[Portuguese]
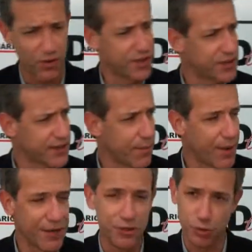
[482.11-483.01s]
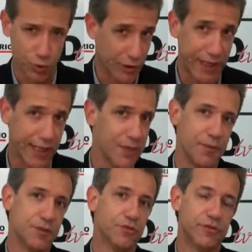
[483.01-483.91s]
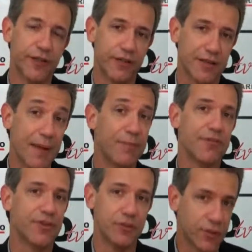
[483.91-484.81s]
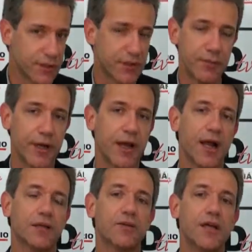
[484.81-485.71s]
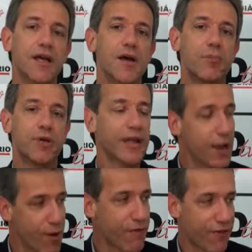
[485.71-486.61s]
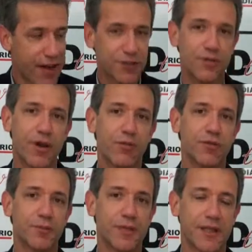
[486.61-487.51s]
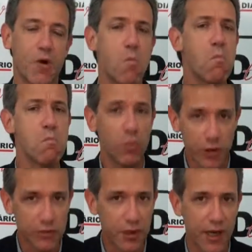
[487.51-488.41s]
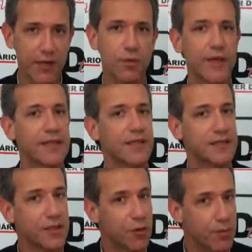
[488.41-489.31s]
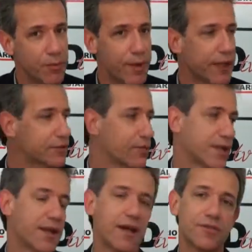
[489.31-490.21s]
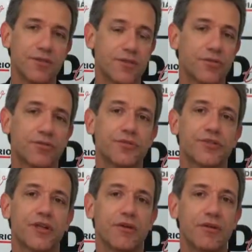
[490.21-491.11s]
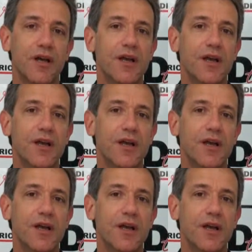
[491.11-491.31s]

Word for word: horas de trabalho de toda a equipe de governo da Prefeitura de São Bernardo, porque não é fácil, é um hospital muito grande, 45 mil metros quadrados de construção,